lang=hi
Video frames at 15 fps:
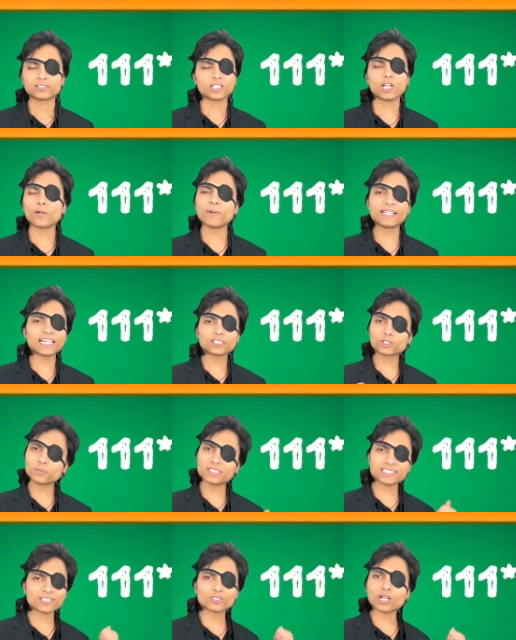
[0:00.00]
चलो बेटा तुम
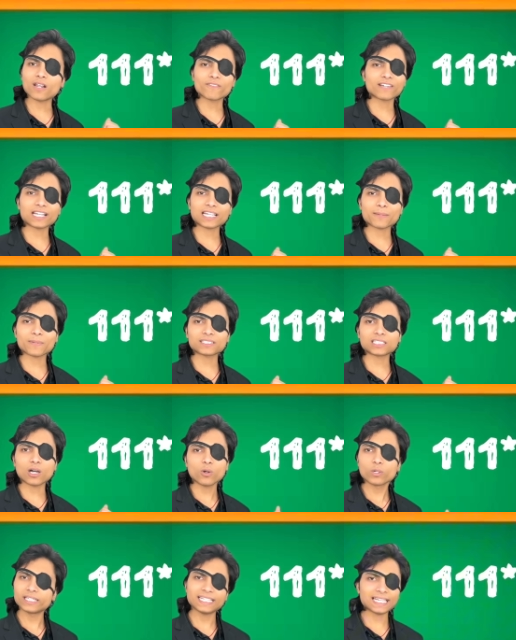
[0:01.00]
इसे सॉल्व करके बताओ
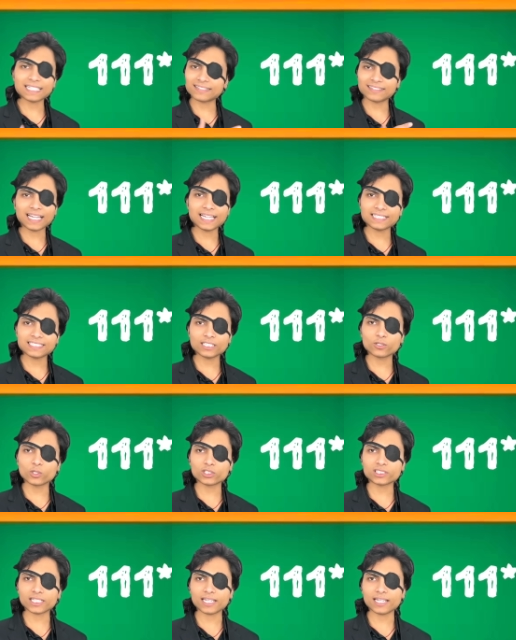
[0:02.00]
ये कितना इजी
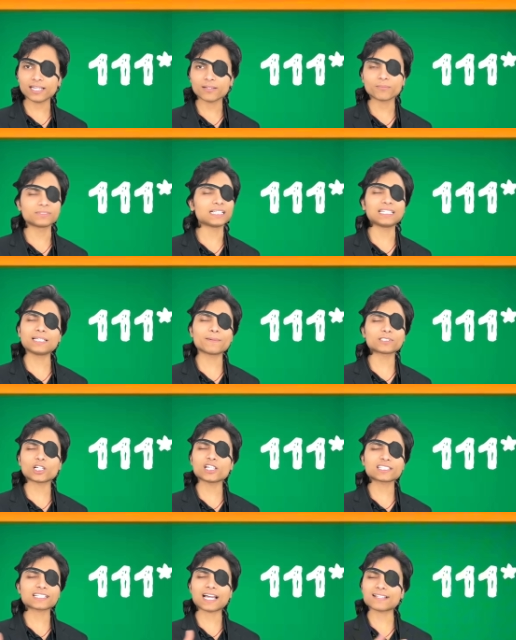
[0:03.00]
क्वेश्चन है जल्दी बताओ
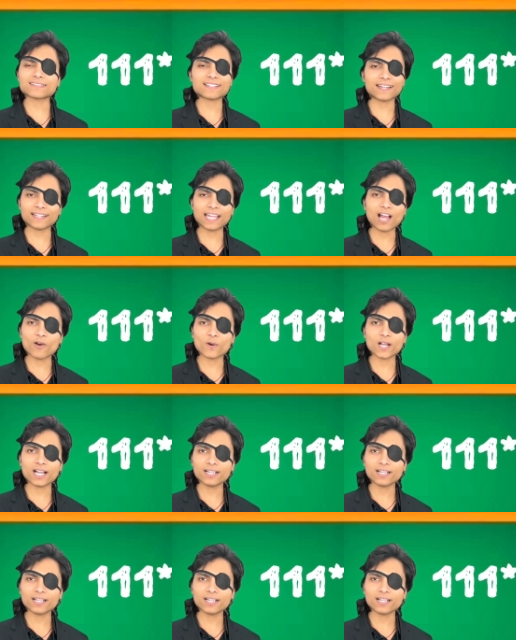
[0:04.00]
इसका आंसर क्या होगा